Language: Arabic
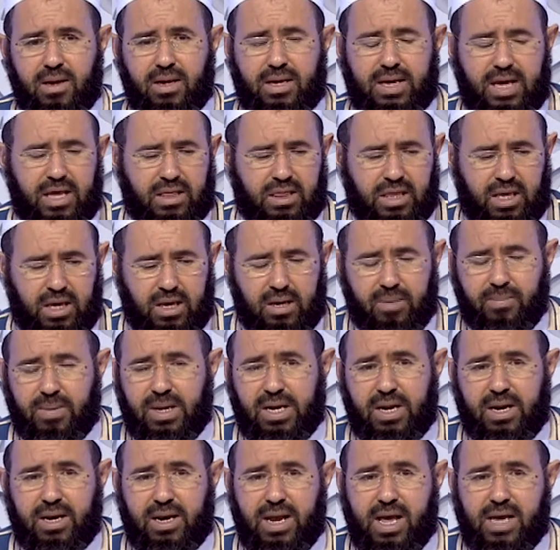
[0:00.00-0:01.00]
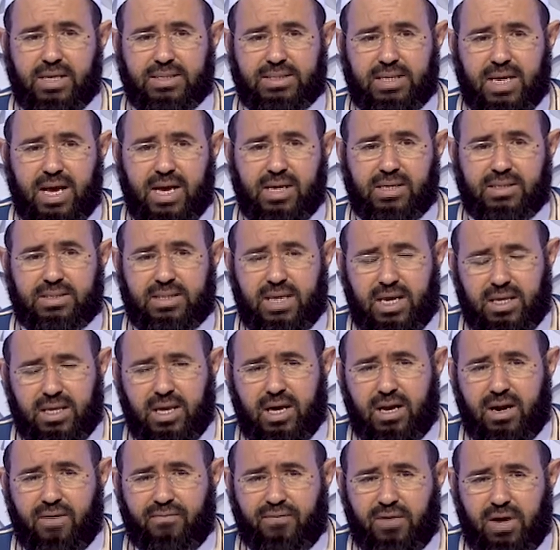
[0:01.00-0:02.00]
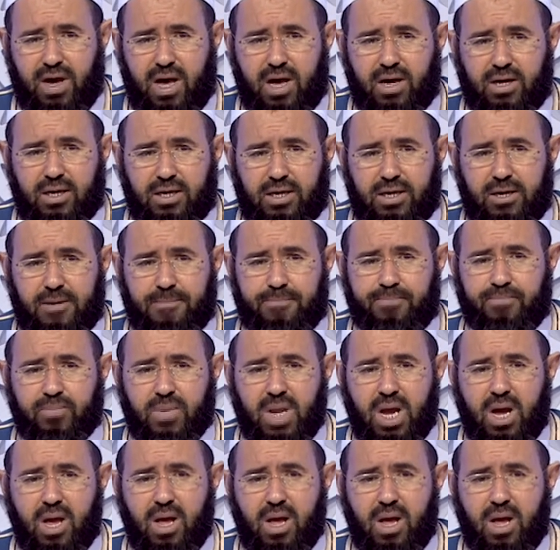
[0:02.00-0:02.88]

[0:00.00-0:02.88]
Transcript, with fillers: كثير من الناس صدر في حقهم